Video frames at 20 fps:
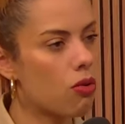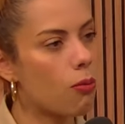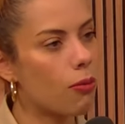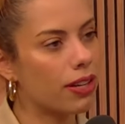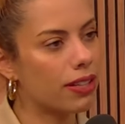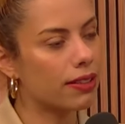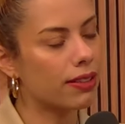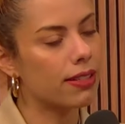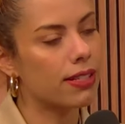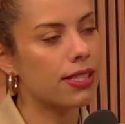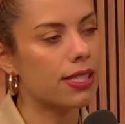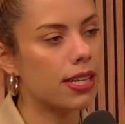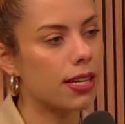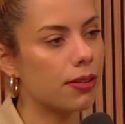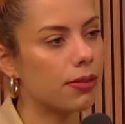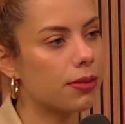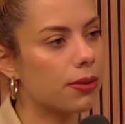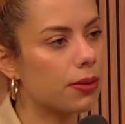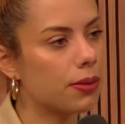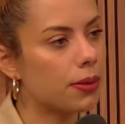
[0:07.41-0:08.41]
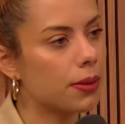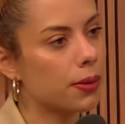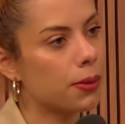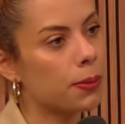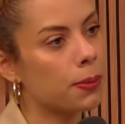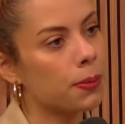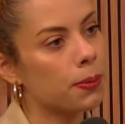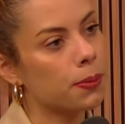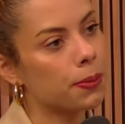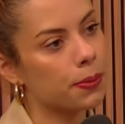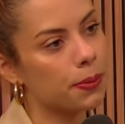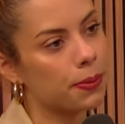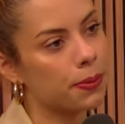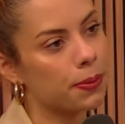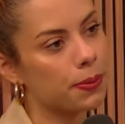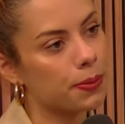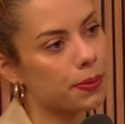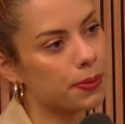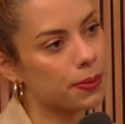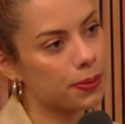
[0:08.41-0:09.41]
Como é que está sendo?
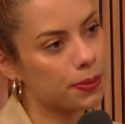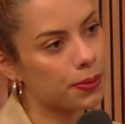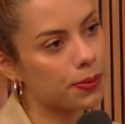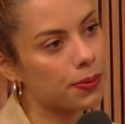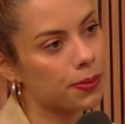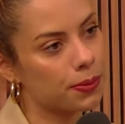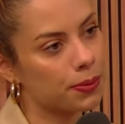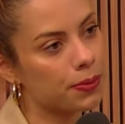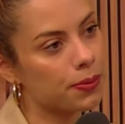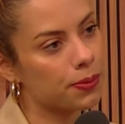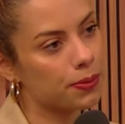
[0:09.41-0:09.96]
Eu acho que eles